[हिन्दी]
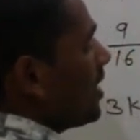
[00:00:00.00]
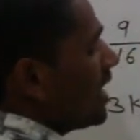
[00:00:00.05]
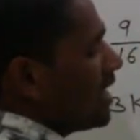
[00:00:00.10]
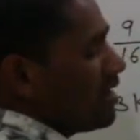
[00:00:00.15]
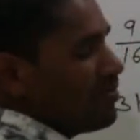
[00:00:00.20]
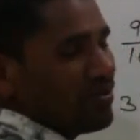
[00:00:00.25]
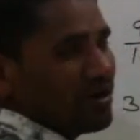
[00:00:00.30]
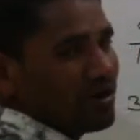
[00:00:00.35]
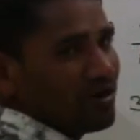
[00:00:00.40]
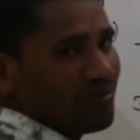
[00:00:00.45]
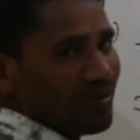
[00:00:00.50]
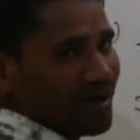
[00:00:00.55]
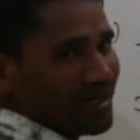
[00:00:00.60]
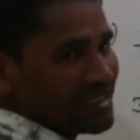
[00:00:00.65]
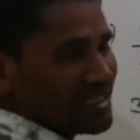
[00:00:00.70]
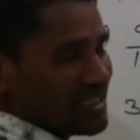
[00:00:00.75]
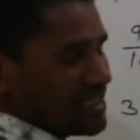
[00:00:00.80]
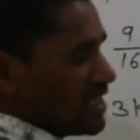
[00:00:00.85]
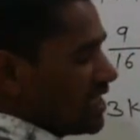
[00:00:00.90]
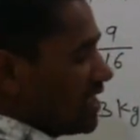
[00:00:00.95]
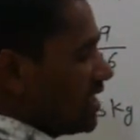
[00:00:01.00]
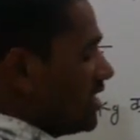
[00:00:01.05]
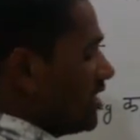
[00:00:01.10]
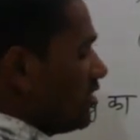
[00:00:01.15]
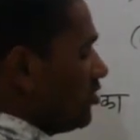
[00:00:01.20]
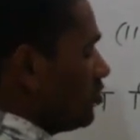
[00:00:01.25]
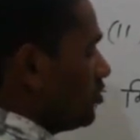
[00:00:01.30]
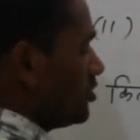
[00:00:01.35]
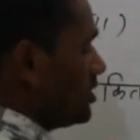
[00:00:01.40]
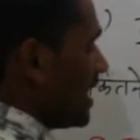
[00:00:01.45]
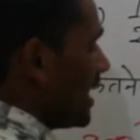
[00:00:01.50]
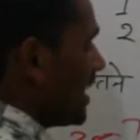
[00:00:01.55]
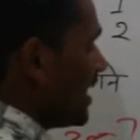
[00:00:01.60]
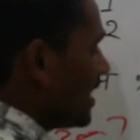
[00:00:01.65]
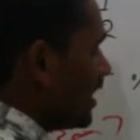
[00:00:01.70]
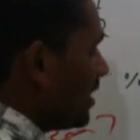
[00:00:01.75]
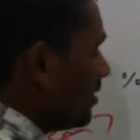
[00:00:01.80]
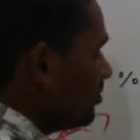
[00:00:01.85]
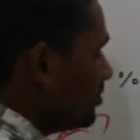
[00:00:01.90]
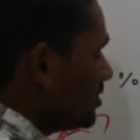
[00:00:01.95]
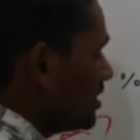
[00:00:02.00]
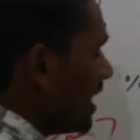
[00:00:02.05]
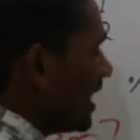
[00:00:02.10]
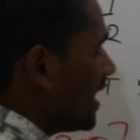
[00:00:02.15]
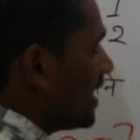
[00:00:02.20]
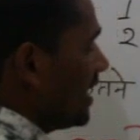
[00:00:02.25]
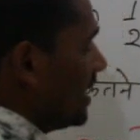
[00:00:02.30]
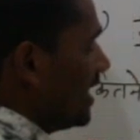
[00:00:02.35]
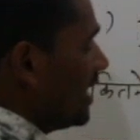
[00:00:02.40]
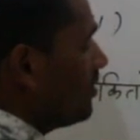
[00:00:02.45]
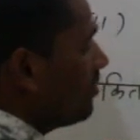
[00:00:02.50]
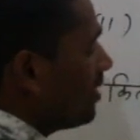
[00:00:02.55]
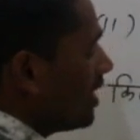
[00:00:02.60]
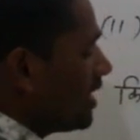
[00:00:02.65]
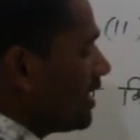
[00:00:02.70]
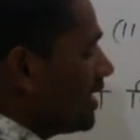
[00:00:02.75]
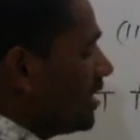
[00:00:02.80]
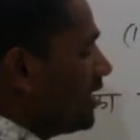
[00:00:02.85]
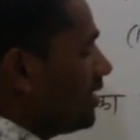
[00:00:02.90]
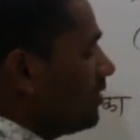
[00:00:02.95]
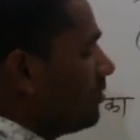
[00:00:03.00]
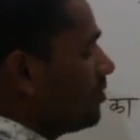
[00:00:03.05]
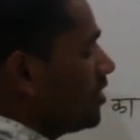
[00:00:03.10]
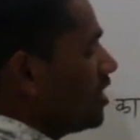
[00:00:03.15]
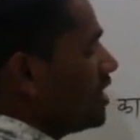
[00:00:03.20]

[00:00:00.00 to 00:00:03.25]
पहाड़ा पढ़ो पांच से ज़्यादा ना हो तो चार एकम चार एक बार गया